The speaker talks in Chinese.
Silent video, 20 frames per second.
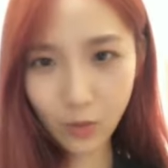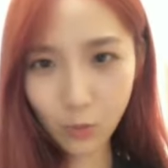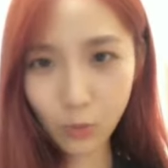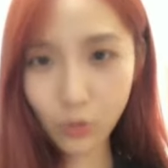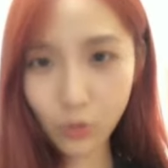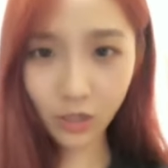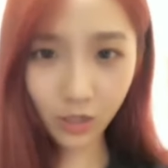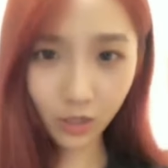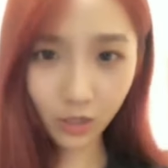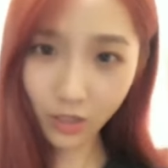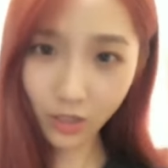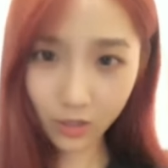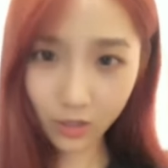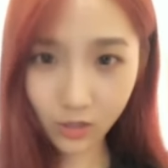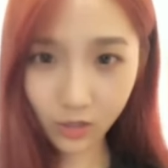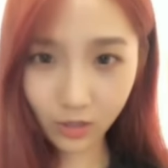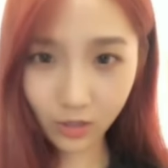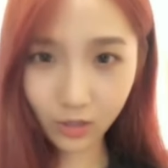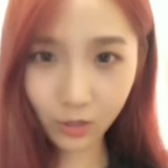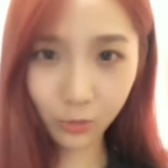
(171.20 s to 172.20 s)
我可以
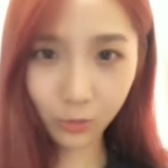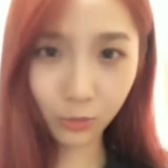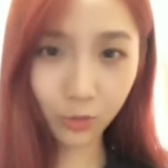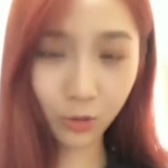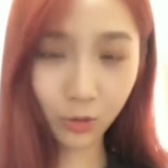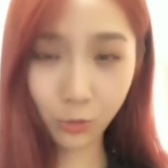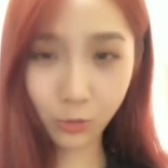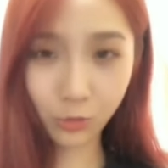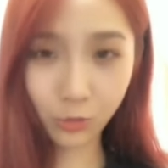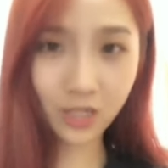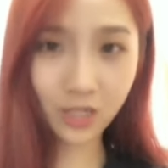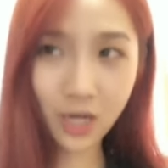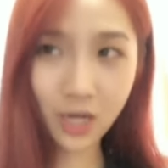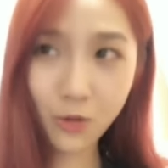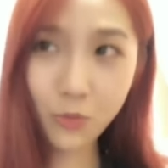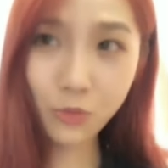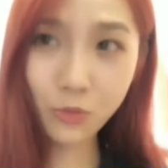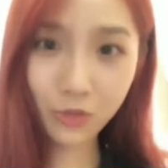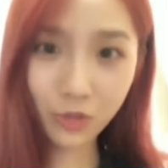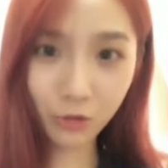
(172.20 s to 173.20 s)
是一个户口，我去
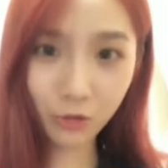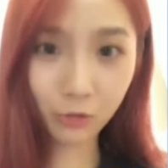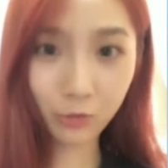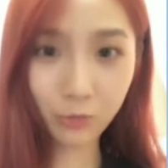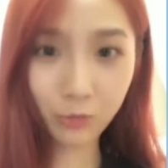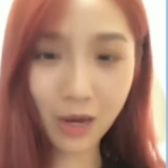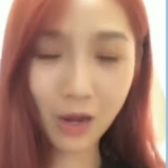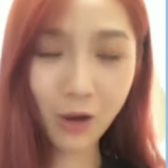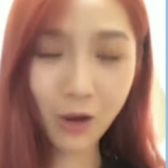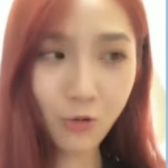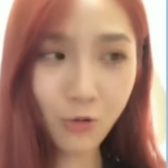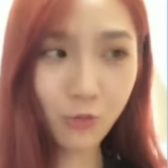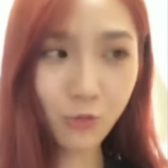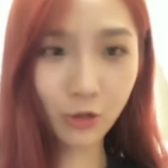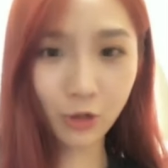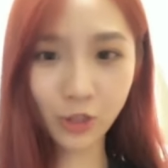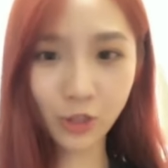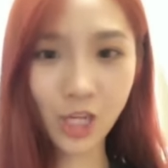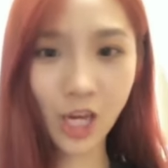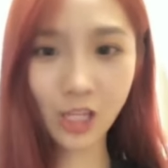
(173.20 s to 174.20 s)
迁户口我把户
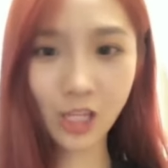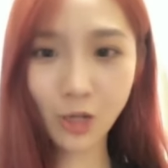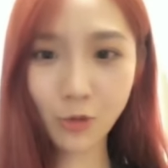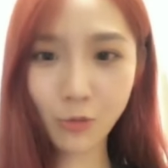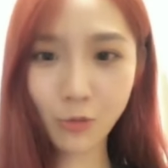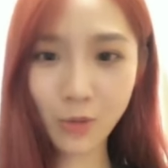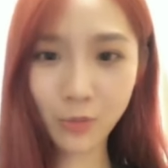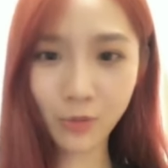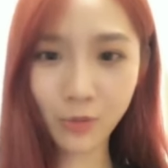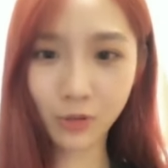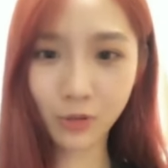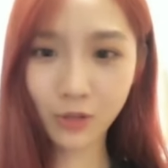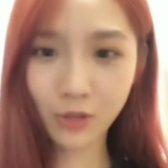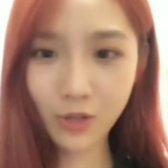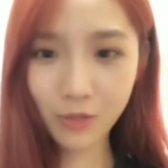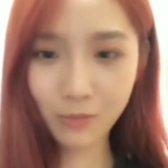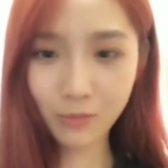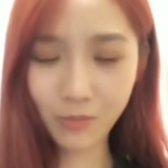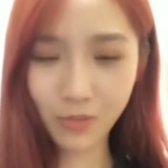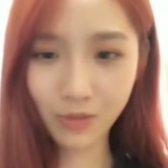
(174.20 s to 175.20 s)
口迁到外婆
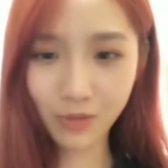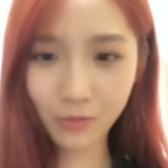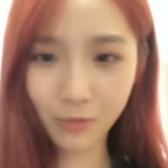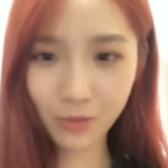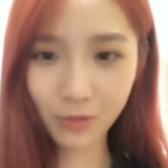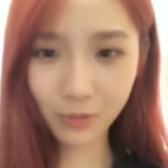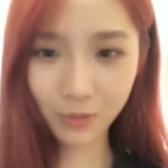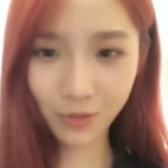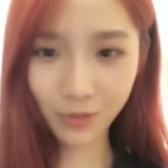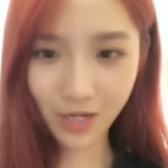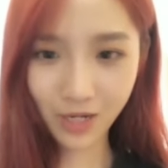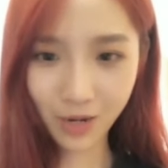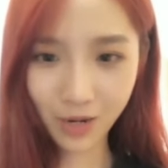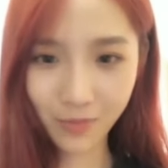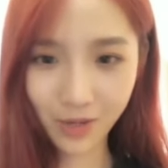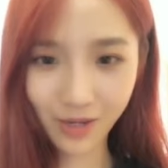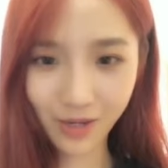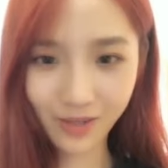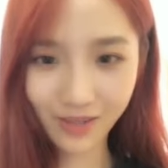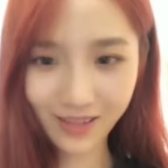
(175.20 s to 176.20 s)
外婆下
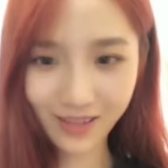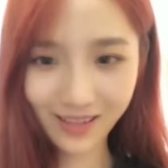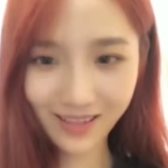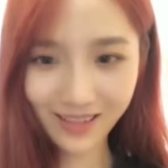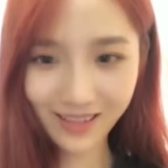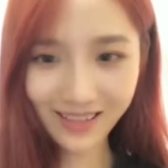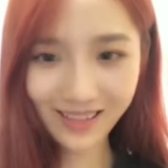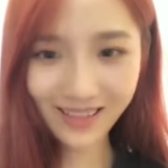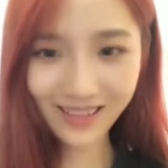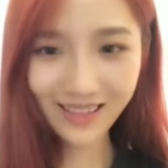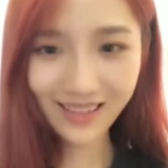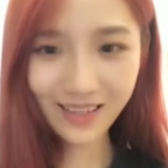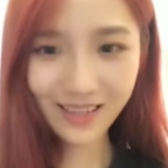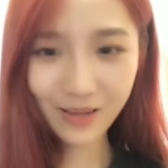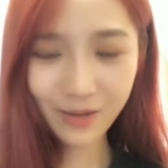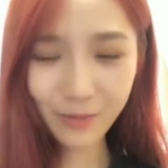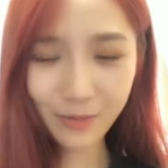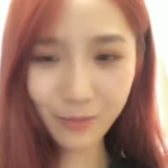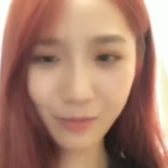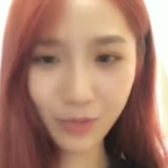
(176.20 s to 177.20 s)
面。
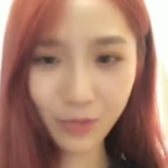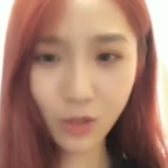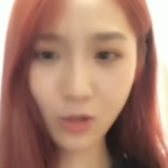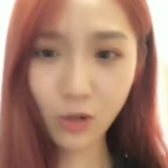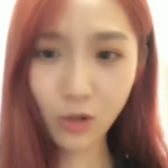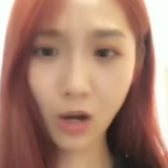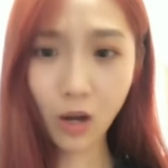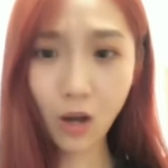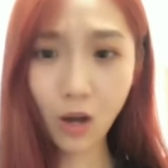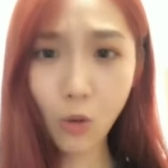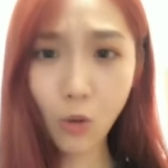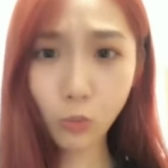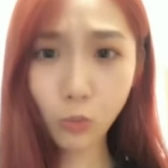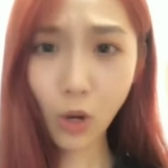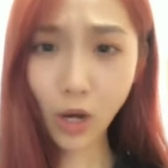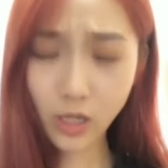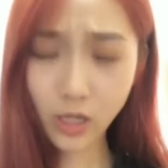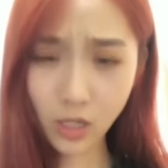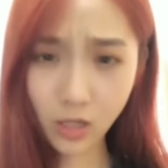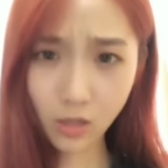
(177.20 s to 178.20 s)
没有啊，
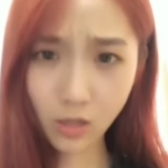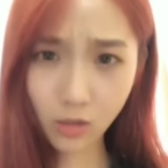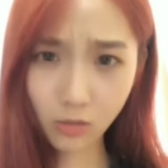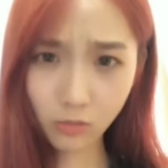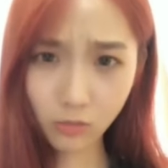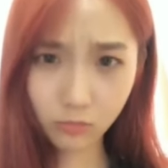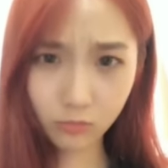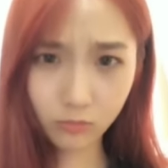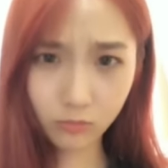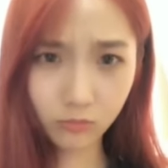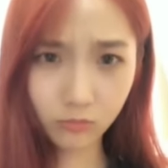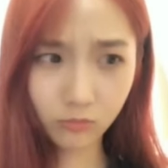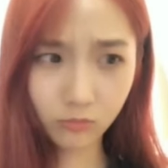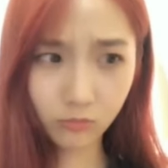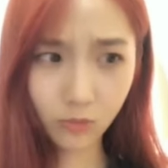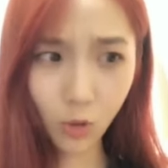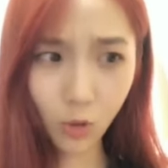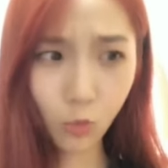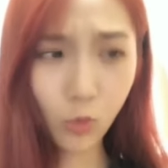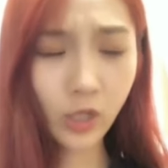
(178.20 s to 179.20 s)
万一呢？
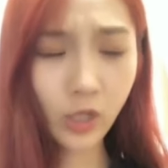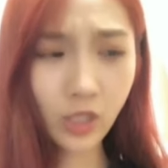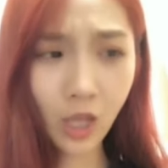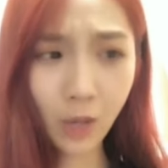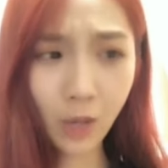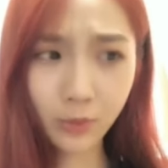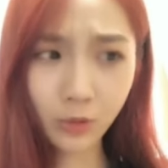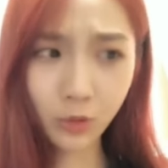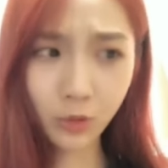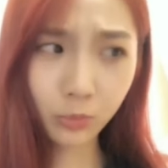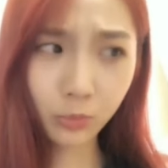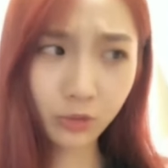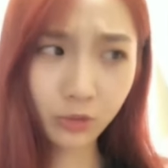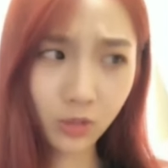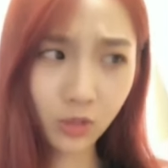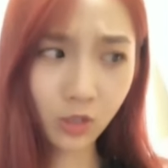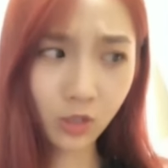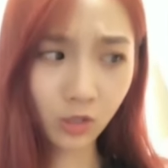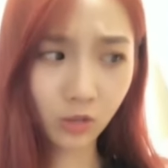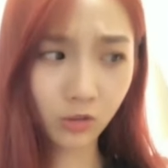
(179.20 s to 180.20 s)
万一他们都不
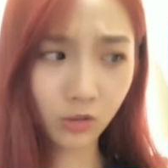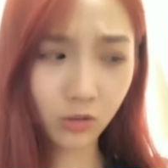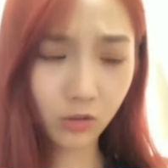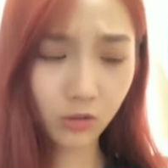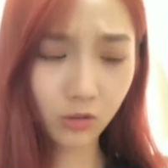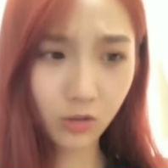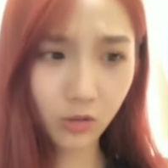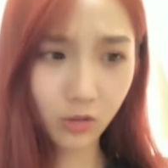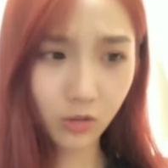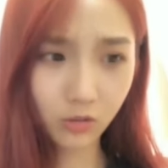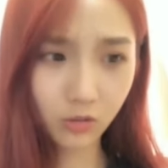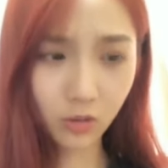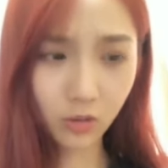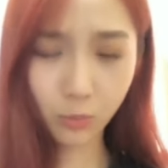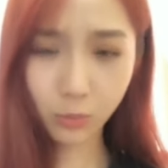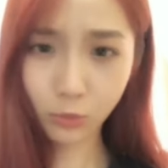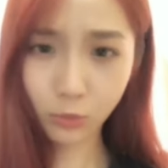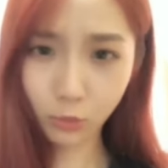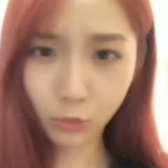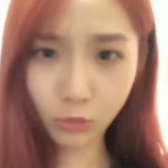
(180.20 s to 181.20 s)
继承，那不就